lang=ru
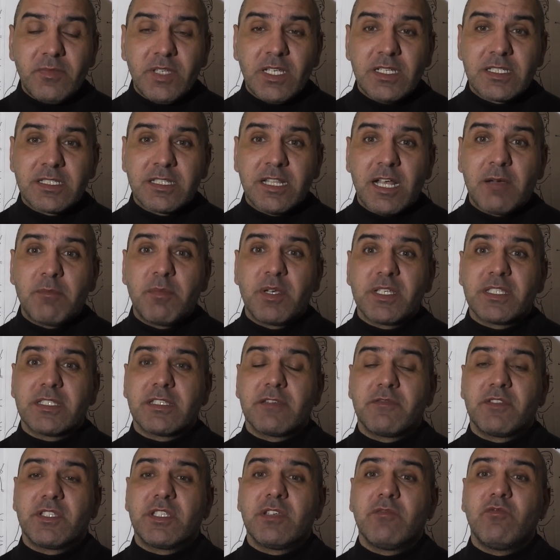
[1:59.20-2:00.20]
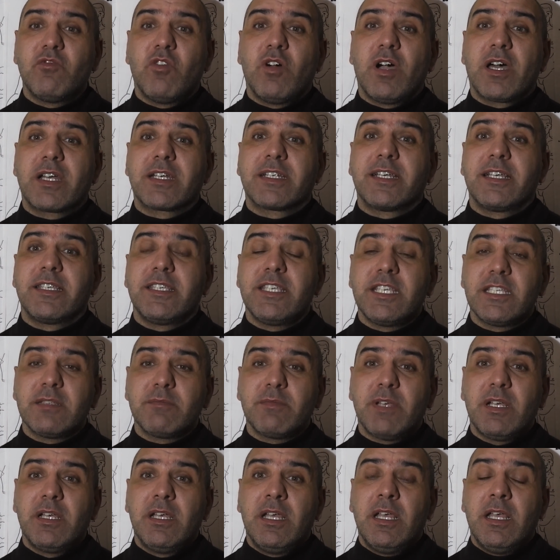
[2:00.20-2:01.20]
слабости всего
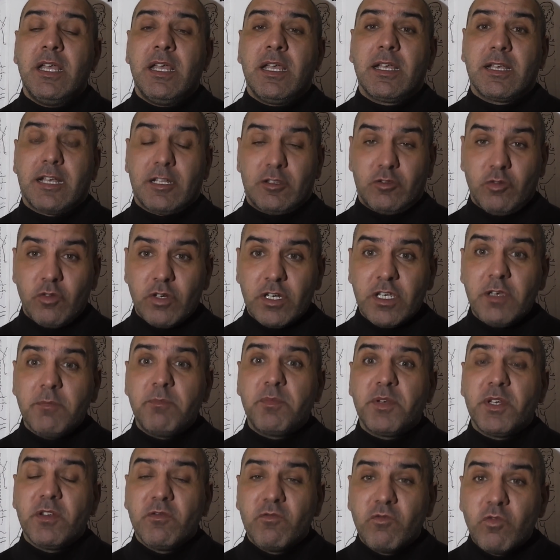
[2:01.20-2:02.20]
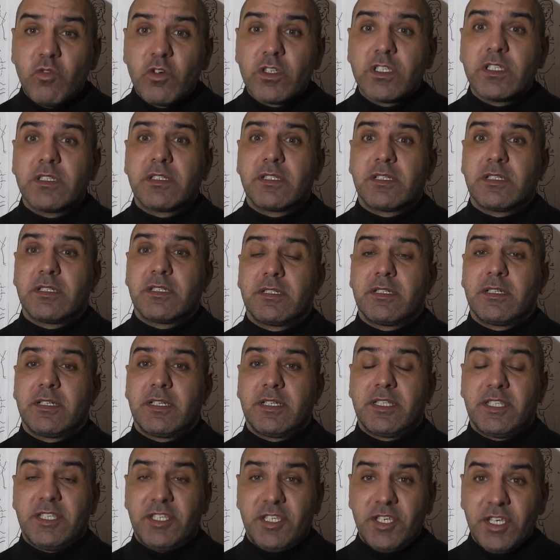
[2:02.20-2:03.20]
организма, которое приводит
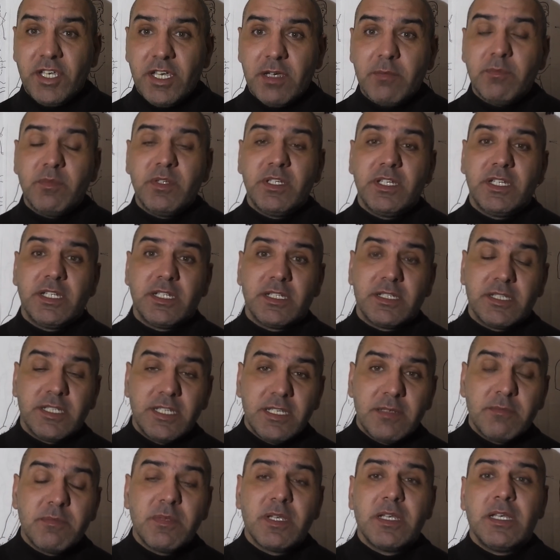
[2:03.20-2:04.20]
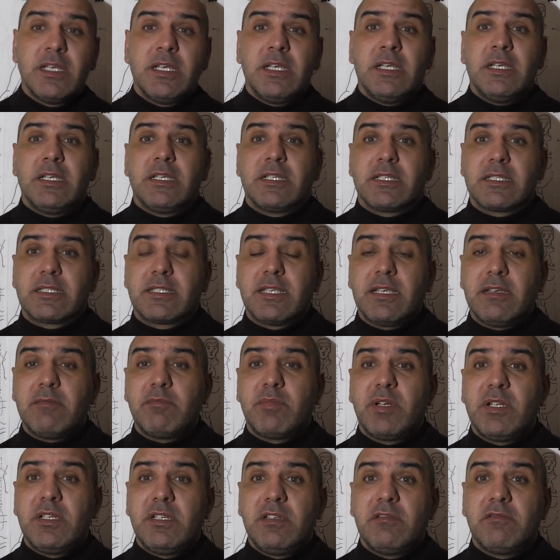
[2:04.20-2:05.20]
к тем или иным
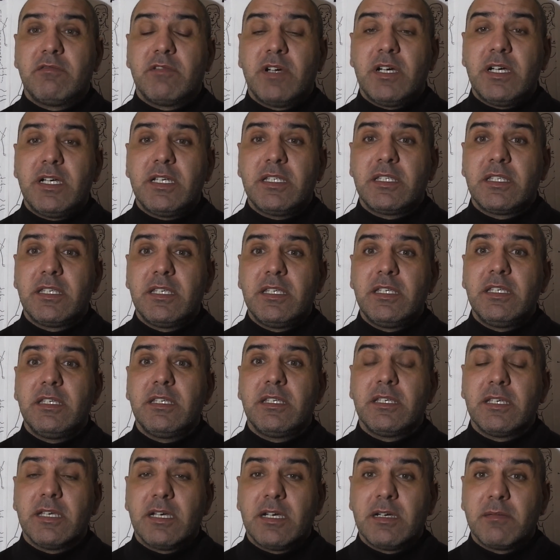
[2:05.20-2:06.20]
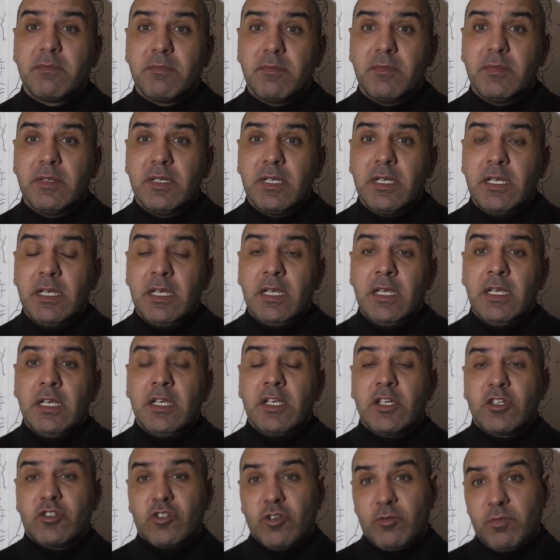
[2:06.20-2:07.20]
заболеваниям.
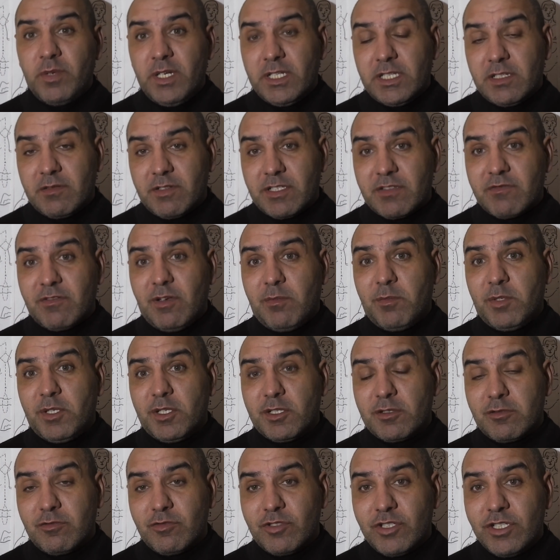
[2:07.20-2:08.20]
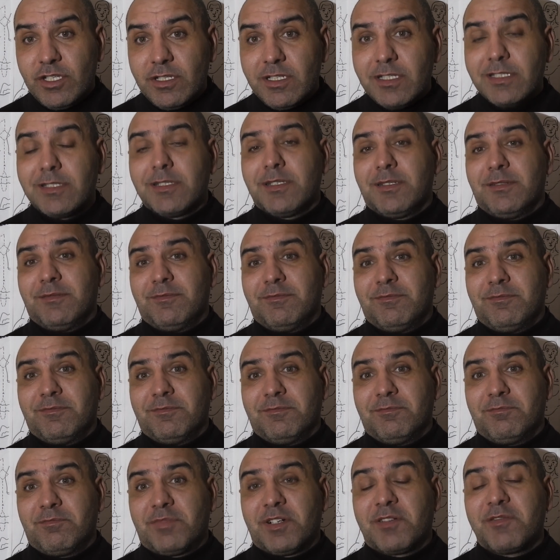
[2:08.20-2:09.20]
Чтобы этого с вами не случилось,
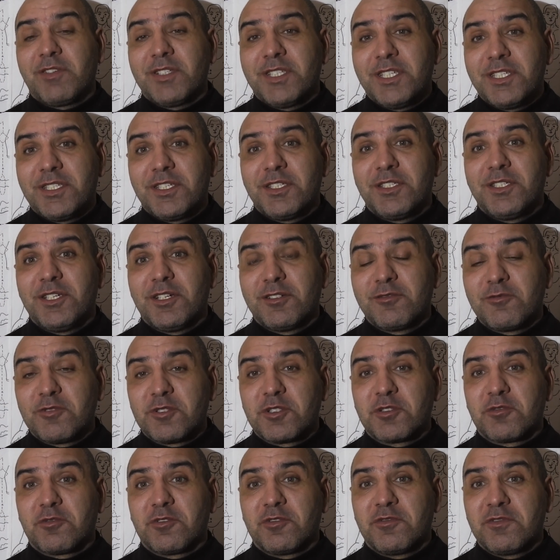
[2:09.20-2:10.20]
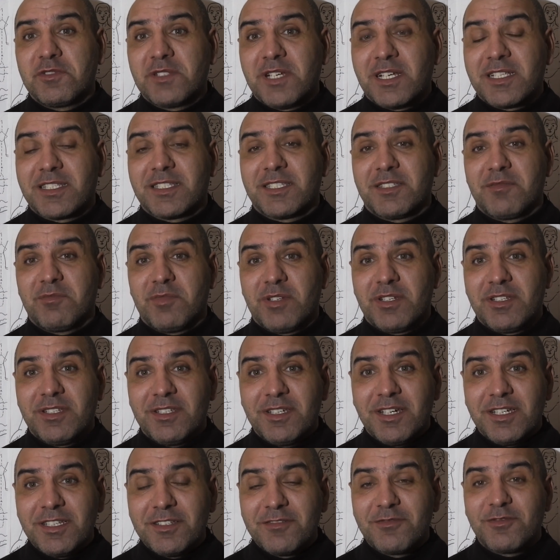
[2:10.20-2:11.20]
проводите диагностику 12
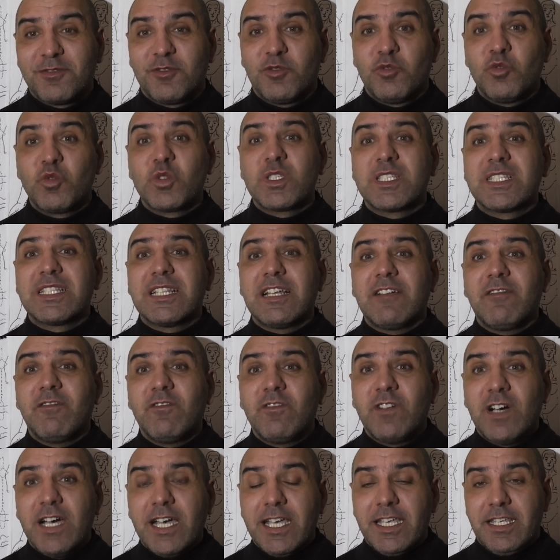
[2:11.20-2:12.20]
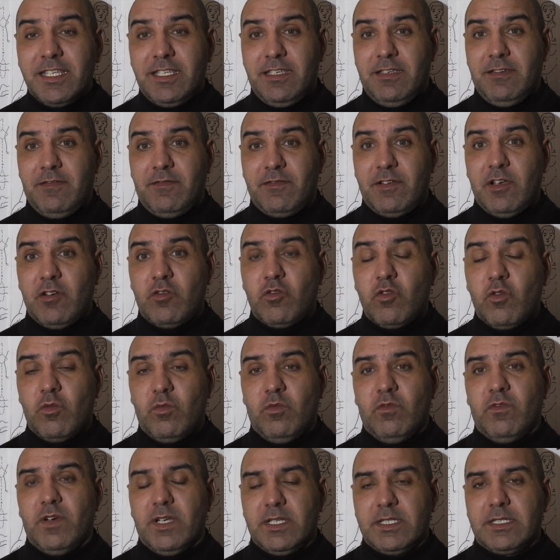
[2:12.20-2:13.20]
меридианов, узнавайте, в
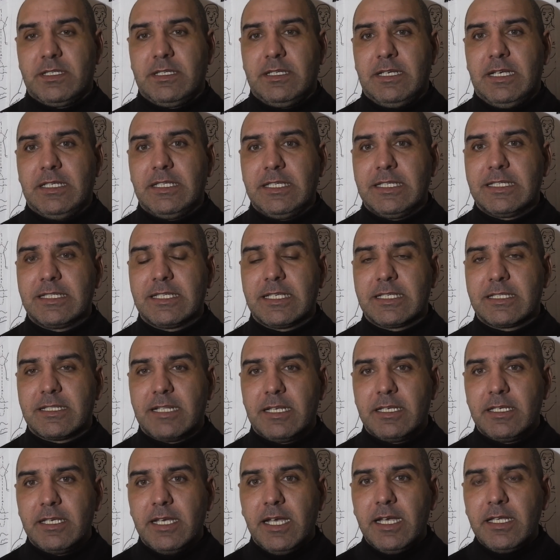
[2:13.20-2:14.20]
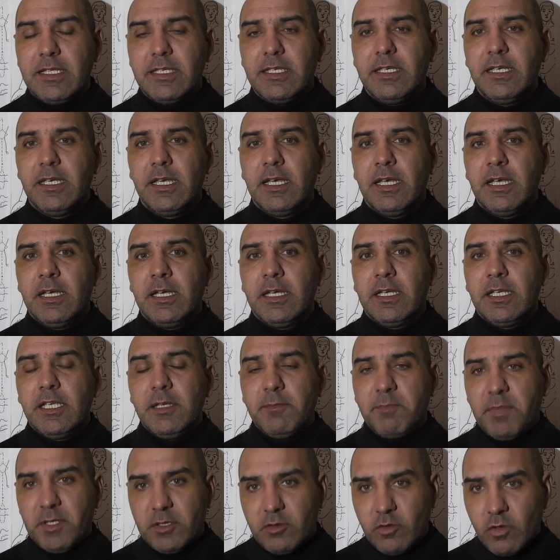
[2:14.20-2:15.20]
каком у вас они состоянии, и
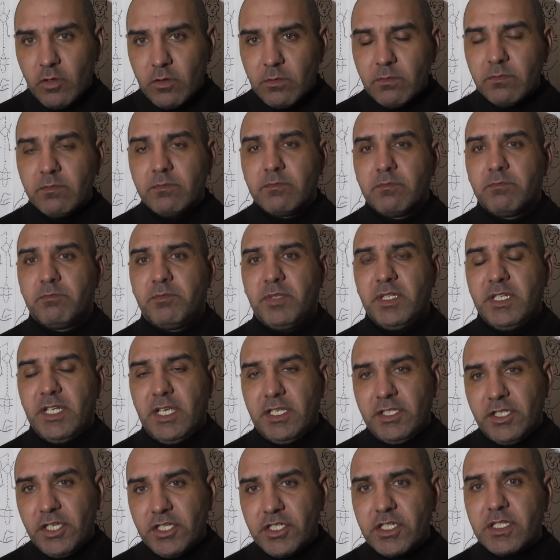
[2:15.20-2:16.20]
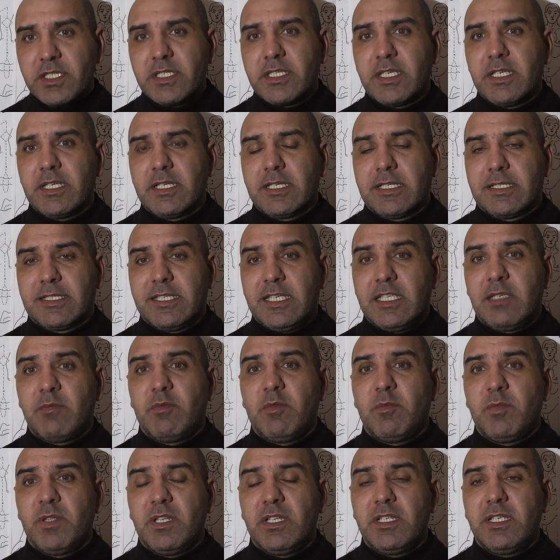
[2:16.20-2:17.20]
потом периодически с
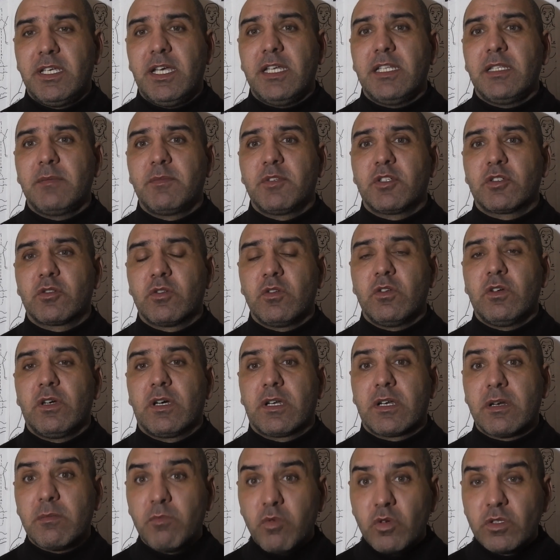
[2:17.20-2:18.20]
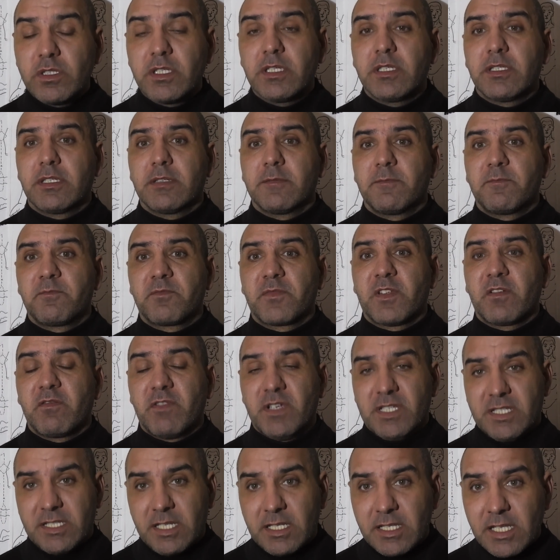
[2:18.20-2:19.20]
этими меридианами что? Работайте,
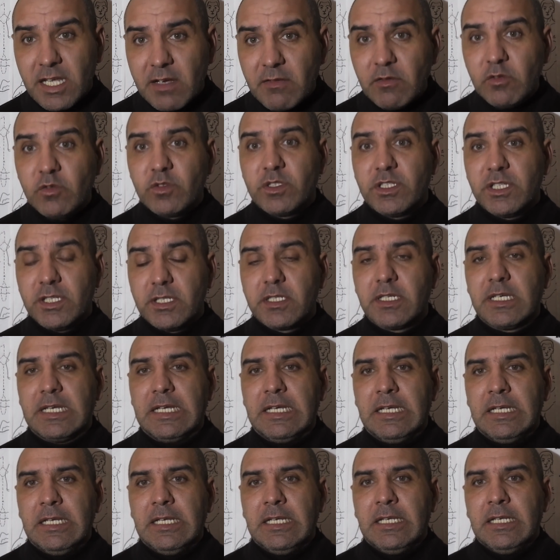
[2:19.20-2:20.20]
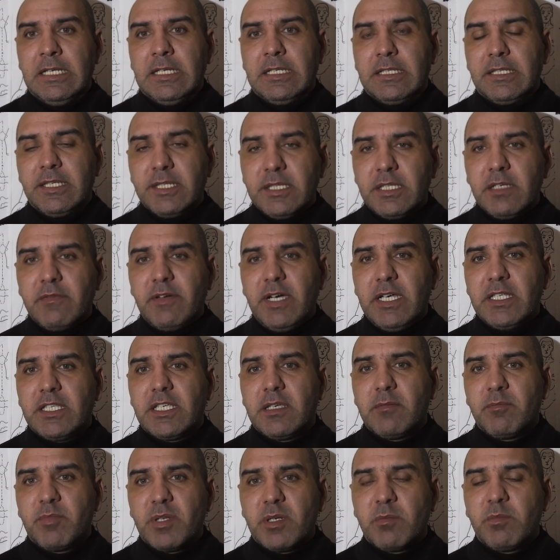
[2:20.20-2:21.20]
восстанавливайте их. Не
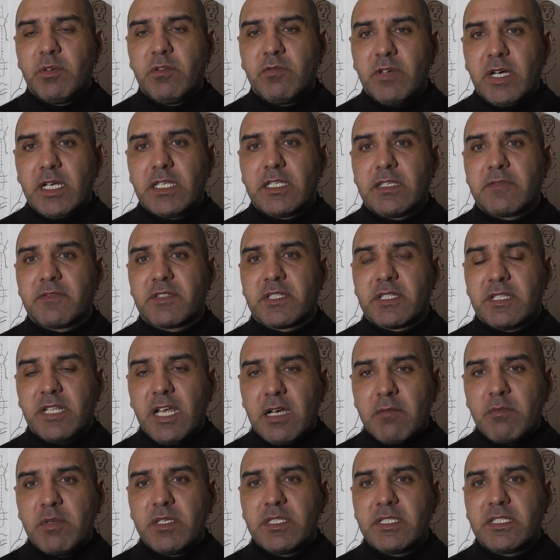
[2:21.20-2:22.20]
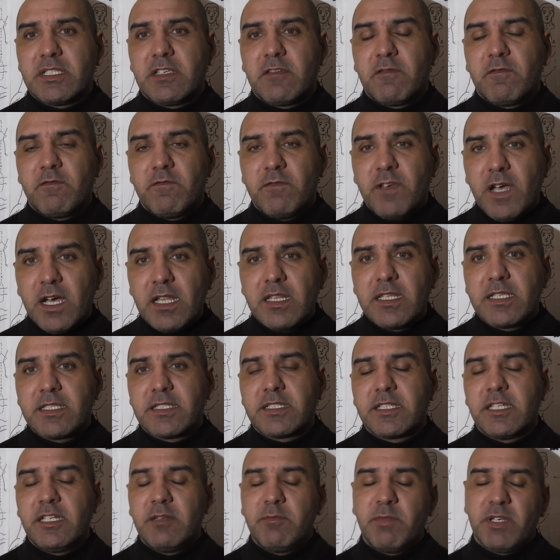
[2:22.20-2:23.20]
давайте им пребывать в слабости, в
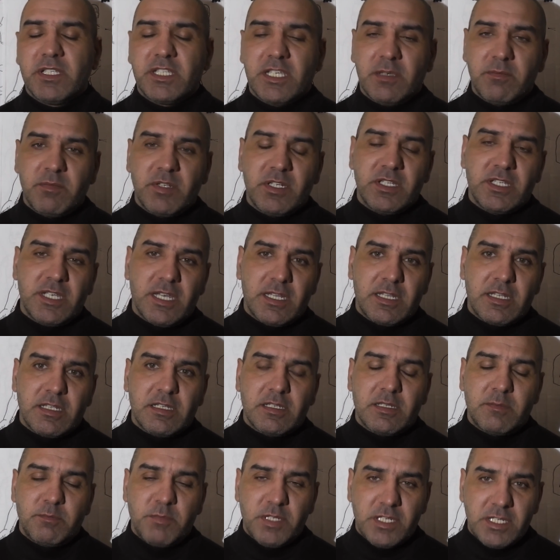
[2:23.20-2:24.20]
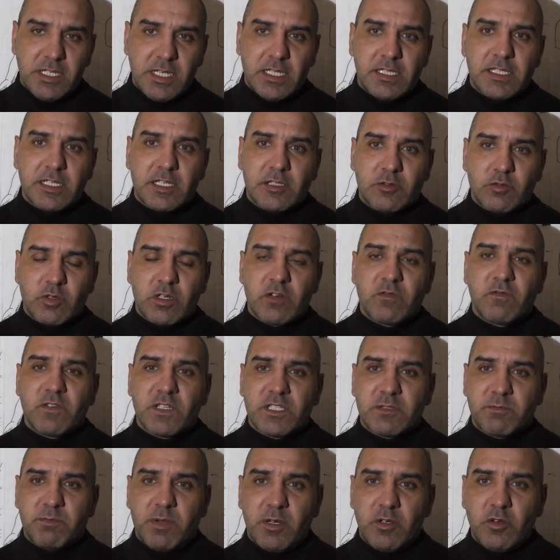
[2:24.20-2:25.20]
вялости, либо те меридианы, меридианы которые в
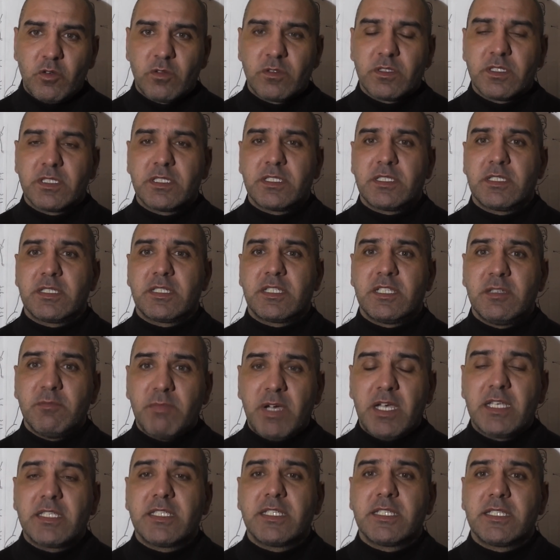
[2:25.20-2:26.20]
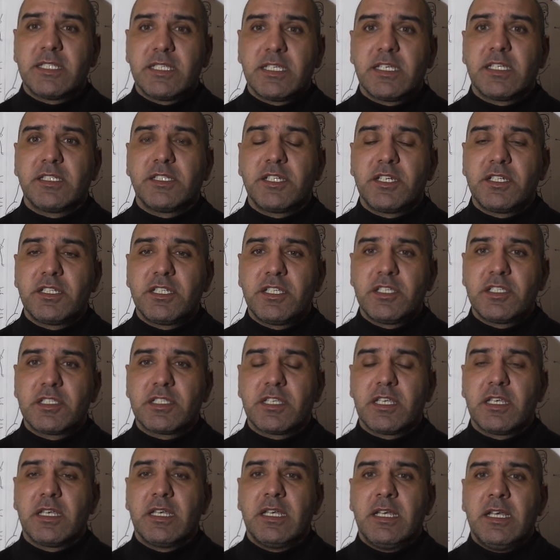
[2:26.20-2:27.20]
воспаленности. Снимайте с них
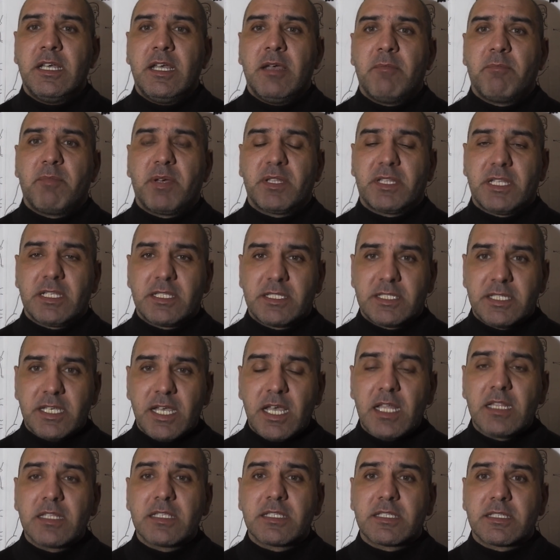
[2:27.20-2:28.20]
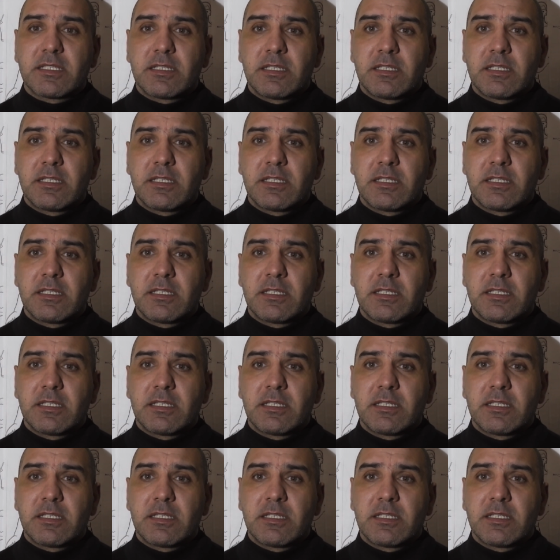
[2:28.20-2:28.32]
энергетический потенциал,